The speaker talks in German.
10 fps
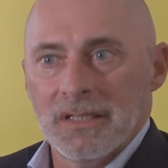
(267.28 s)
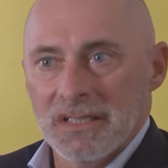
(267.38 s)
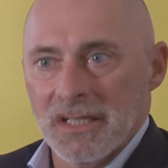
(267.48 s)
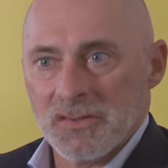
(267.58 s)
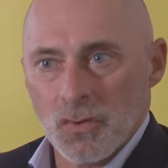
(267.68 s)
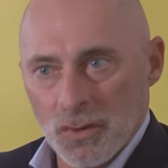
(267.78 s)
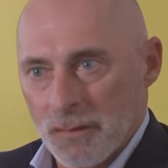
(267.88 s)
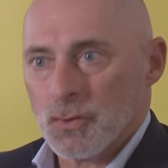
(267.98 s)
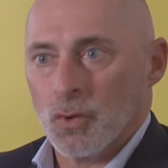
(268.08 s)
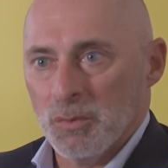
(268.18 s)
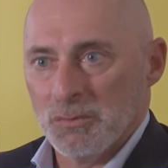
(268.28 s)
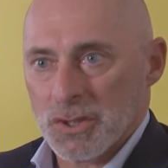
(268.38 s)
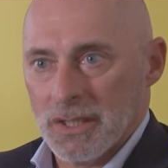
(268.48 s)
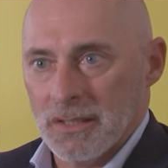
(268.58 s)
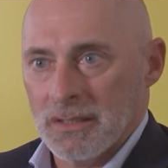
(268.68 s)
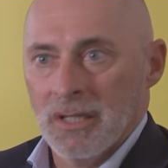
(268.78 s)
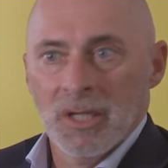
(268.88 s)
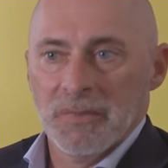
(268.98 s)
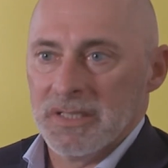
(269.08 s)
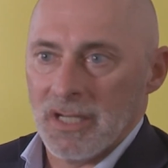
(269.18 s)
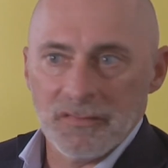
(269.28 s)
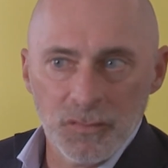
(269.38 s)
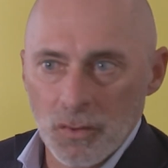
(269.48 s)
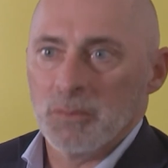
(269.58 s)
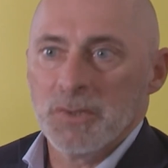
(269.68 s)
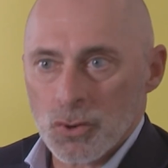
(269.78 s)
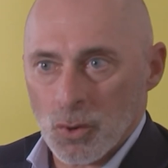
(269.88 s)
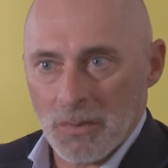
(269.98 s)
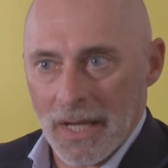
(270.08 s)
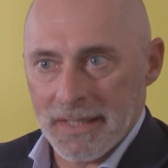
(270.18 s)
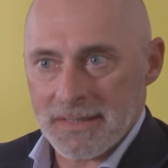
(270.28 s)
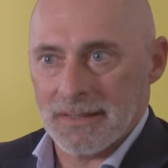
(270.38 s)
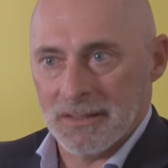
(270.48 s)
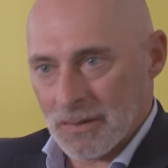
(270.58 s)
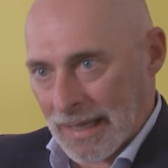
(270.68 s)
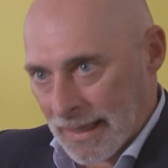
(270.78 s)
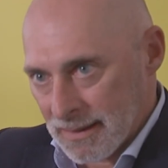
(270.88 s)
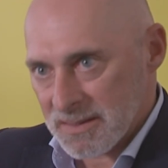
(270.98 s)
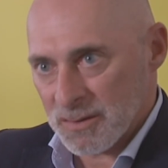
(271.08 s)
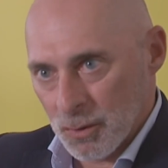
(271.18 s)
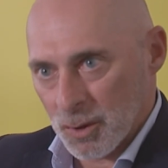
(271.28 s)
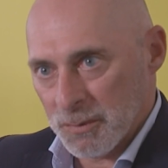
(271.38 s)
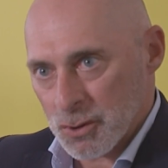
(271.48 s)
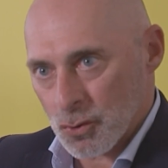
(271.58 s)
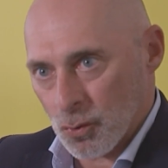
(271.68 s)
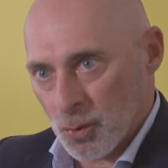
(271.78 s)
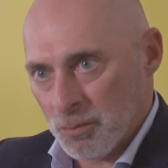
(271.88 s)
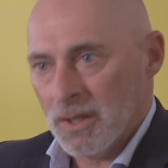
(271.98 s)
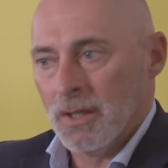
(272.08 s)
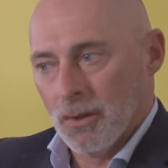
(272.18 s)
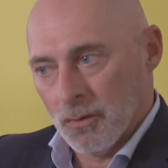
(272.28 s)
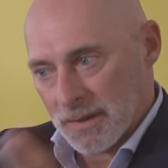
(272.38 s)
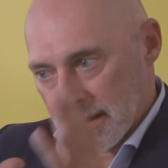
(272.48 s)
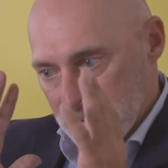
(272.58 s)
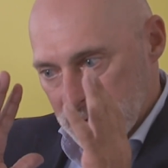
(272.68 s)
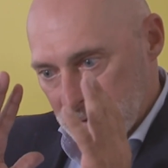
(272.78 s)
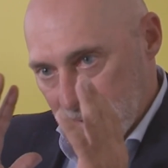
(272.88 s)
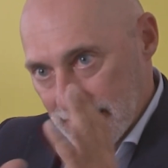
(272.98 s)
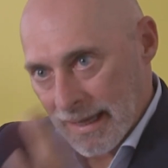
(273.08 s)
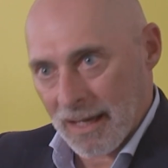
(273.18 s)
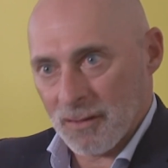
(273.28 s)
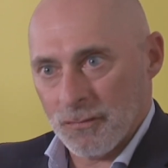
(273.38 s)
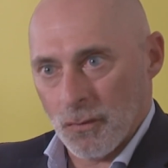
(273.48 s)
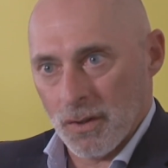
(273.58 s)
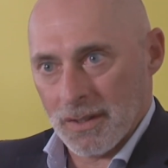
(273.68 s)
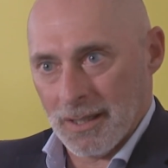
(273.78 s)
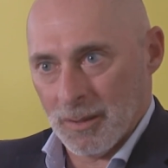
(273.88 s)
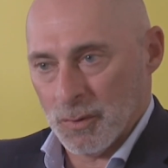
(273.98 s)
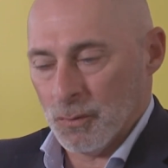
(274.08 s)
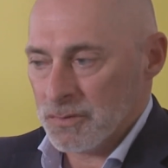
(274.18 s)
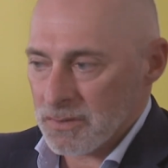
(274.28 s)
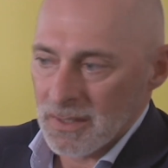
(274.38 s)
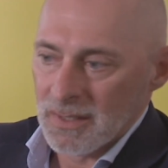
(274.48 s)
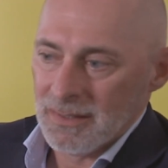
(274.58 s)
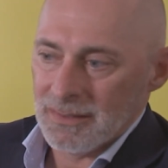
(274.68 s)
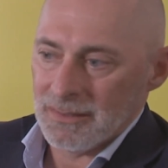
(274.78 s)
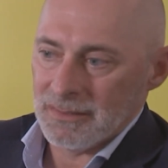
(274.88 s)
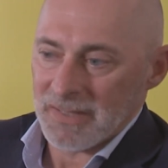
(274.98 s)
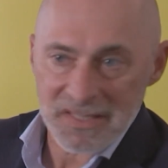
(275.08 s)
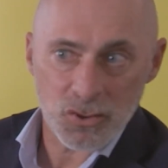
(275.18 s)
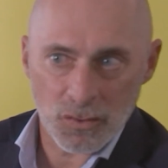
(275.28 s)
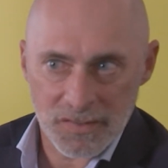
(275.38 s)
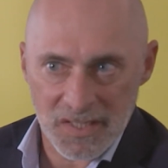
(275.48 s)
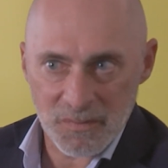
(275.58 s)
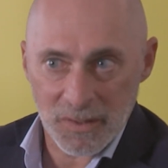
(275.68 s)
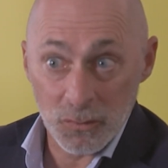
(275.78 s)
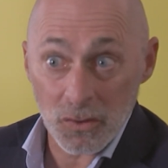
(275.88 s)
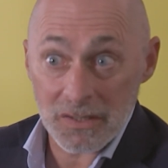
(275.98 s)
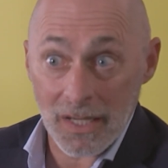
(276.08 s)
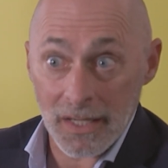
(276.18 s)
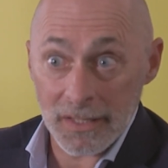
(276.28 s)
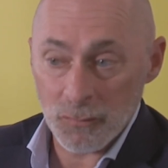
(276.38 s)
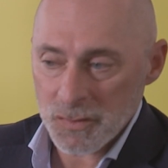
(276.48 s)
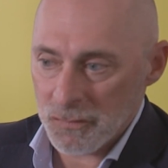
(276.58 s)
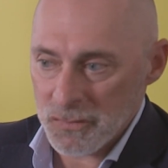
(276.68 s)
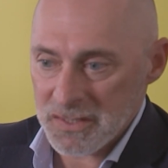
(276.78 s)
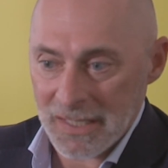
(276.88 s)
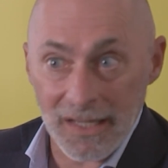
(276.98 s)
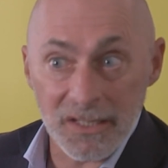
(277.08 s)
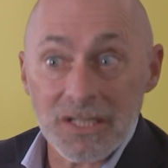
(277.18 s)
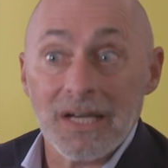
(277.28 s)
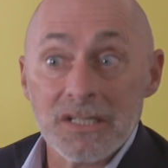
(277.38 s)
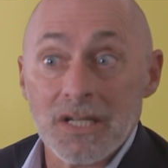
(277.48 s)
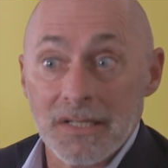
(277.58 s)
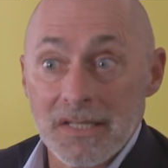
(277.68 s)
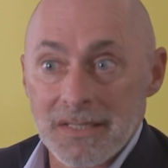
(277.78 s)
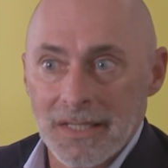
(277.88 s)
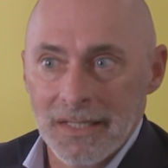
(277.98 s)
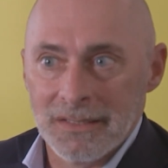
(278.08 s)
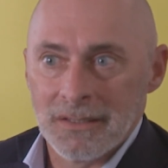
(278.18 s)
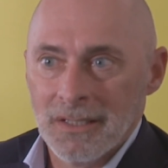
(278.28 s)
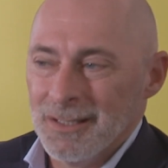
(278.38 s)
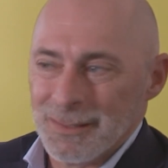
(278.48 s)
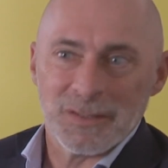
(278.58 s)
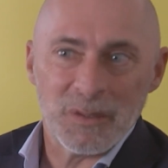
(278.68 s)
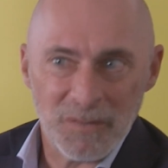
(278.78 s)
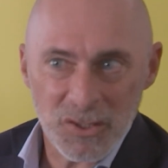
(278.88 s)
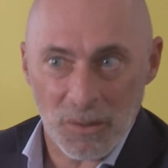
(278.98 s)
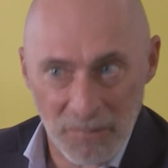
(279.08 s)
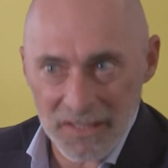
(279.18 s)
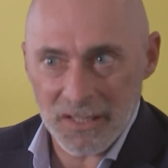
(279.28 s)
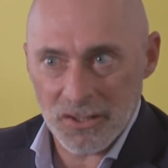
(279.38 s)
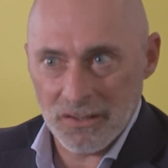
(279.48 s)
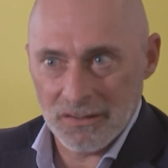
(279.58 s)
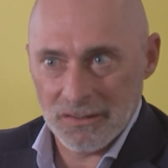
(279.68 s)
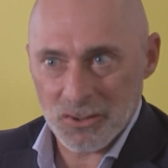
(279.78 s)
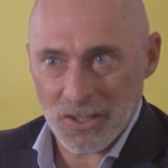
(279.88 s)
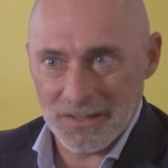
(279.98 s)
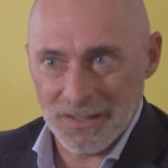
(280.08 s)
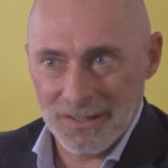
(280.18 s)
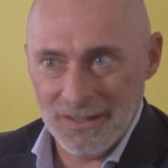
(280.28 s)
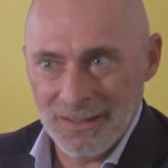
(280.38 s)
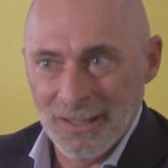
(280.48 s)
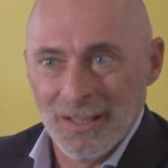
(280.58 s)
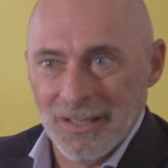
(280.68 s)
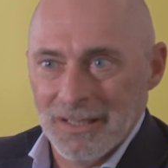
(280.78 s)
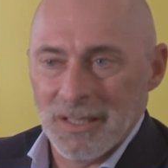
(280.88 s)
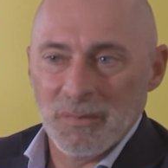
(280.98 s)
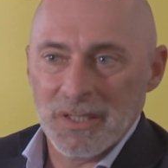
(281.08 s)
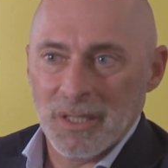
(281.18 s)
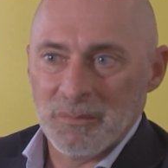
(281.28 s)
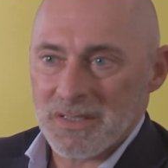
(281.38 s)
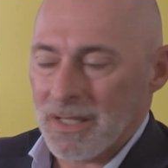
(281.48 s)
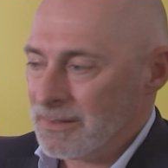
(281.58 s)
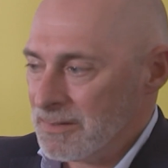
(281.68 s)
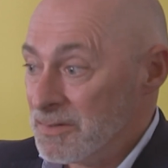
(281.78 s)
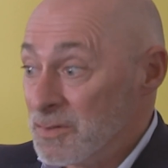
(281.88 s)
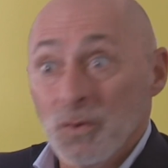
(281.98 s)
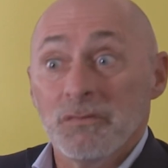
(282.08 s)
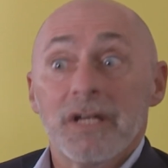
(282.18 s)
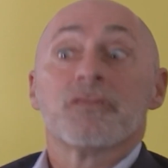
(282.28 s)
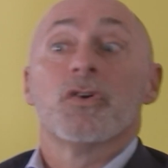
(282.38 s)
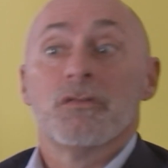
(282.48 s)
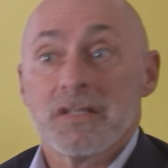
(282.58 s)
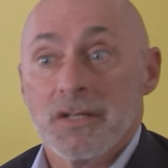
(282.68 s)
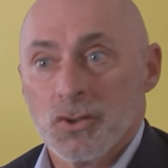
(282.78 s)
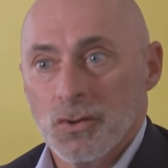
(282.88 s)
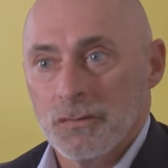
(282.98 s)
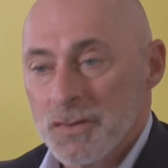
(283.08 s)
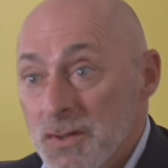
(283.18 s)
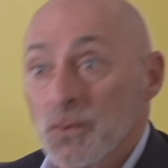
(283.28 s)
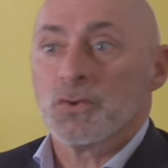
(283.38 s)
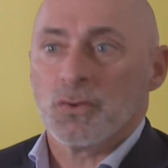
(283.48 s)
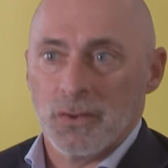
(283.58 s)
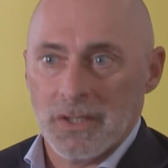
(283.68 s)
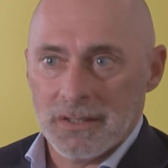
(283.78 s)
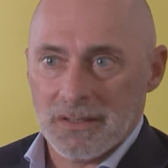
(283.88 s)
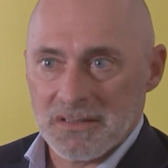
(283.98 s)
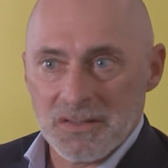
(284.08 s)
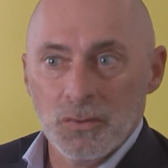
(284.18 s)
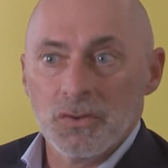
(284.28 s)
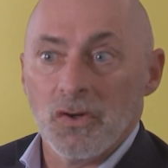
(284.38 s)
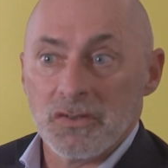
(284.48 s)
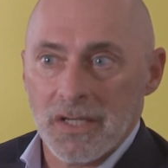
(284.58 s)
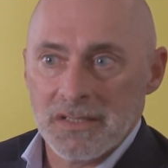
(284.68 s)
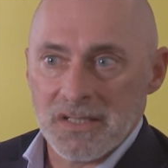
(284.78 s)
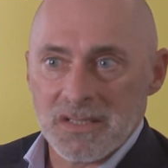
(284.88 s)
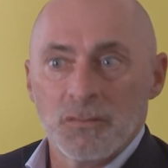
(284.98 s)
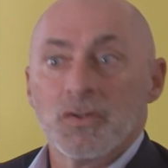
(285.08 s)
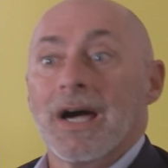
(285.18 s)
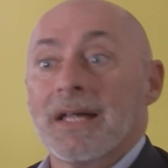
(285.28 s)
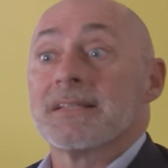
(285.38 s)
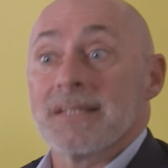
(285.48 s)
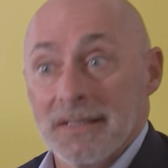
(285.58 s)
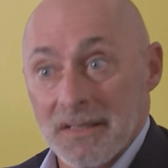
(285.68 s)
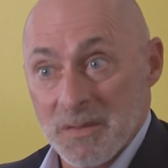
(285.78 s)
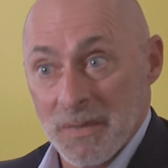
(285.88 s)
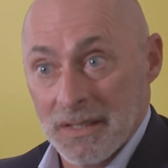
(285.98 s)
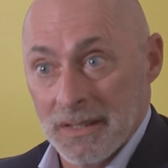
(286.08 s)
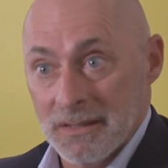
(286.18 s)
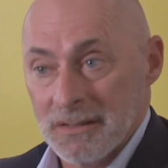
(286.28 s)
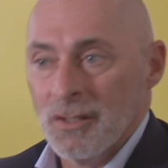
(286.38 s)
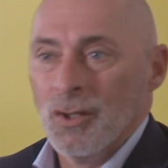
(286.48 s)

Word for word: Energieerzeugung auf Strom umstellen. Man darf nur noch mit Strom heizen, also alles nur noch mit Strom. Und das ist die klare Vorgabe. Und äh, Wasserstoff setzt man nur noch da ein, wo es physikalisch gar nicht anders geht. Das nennt man Champagner-Strategie, äh, indem man eben sagt, das ist so wertvoll Wasserstoff und so teuer, dass ich es nur dort einsetze, wo gar nichts anderes mehr geht.